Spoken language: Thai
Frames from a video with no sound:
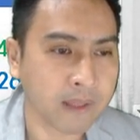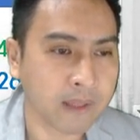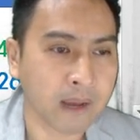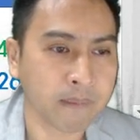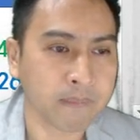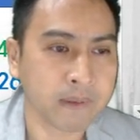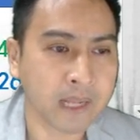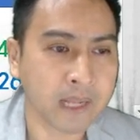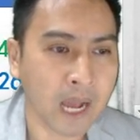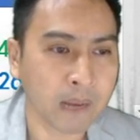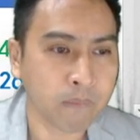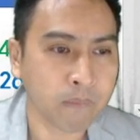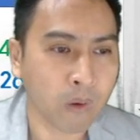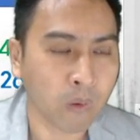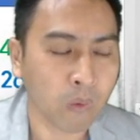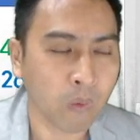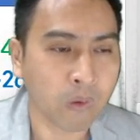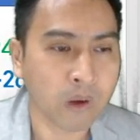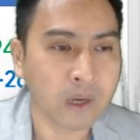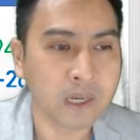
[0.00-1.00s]
นะเป็นการมอง
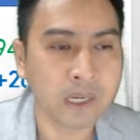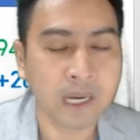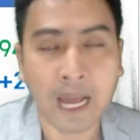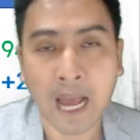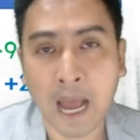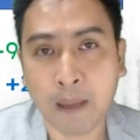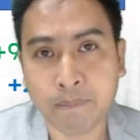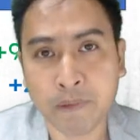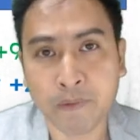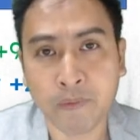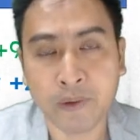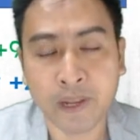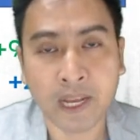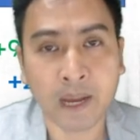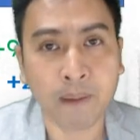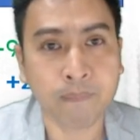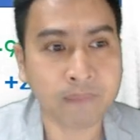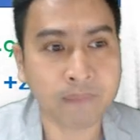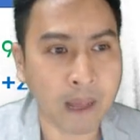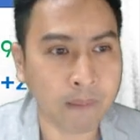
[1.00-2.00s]
ลงก็คือราคาปิดวันนี้
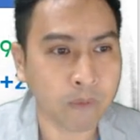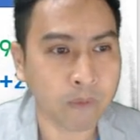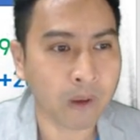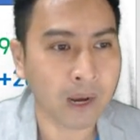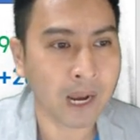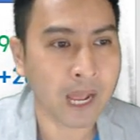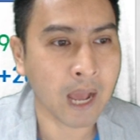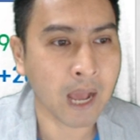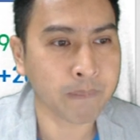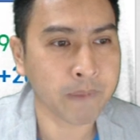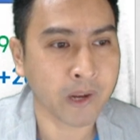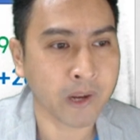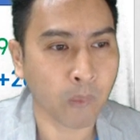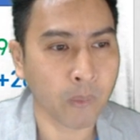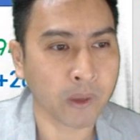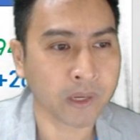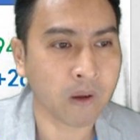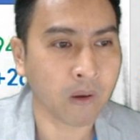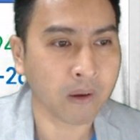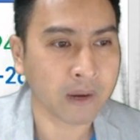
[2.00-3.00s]
ครับต่ำกว่าราคาปิดของ
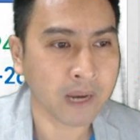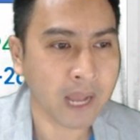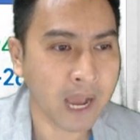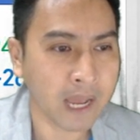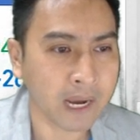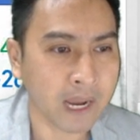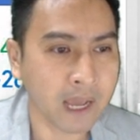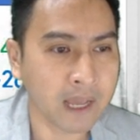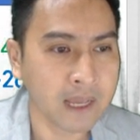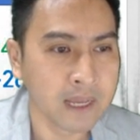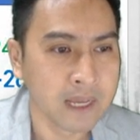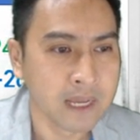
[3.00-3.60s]
วันก่อนหน้านะ